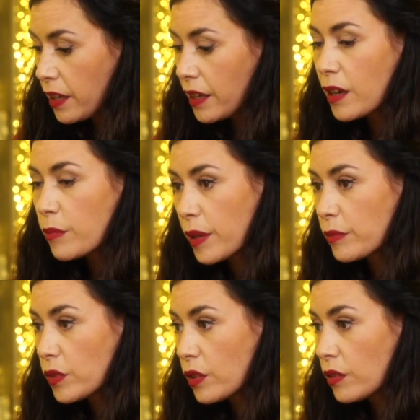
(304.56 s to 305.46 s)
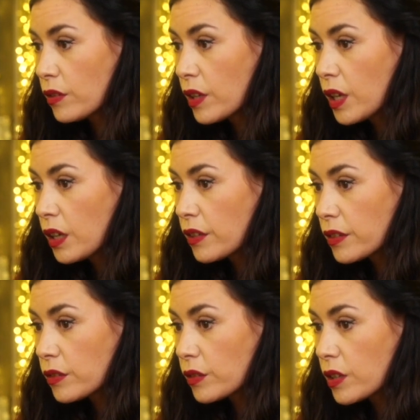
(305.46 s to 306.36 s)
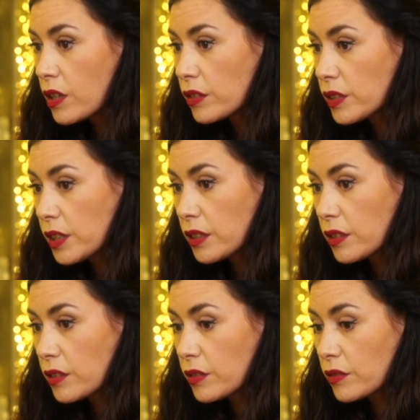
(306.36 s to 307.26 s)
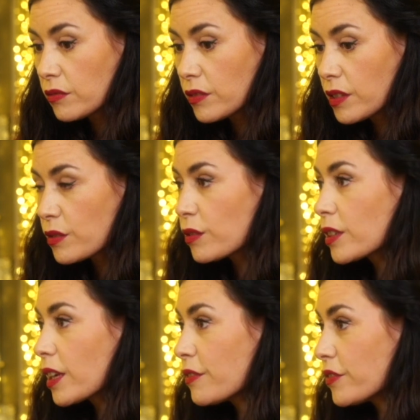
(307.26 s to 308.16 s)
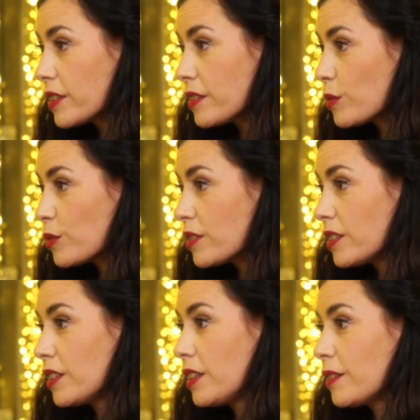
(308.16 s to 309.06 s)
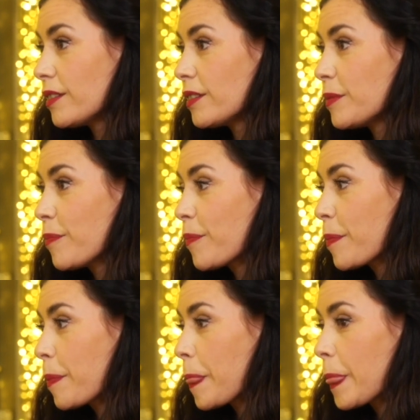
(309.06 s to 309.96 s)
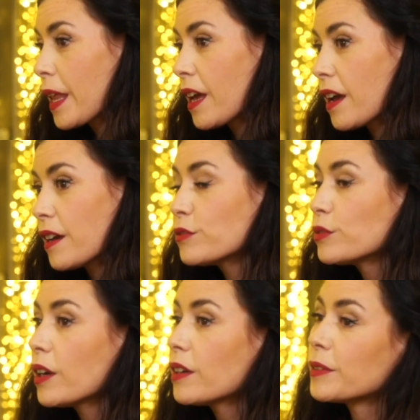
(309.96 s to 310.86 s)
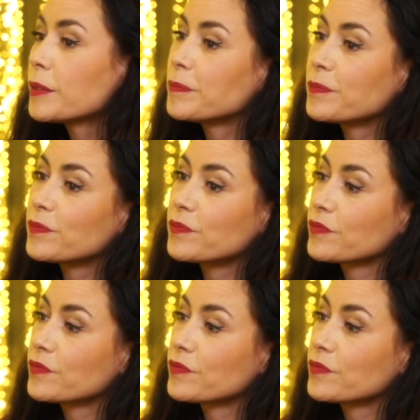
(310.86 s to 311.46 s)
et en même temps, euh, grandir dans, dans, un café, c'est aussi avoir euh, euh,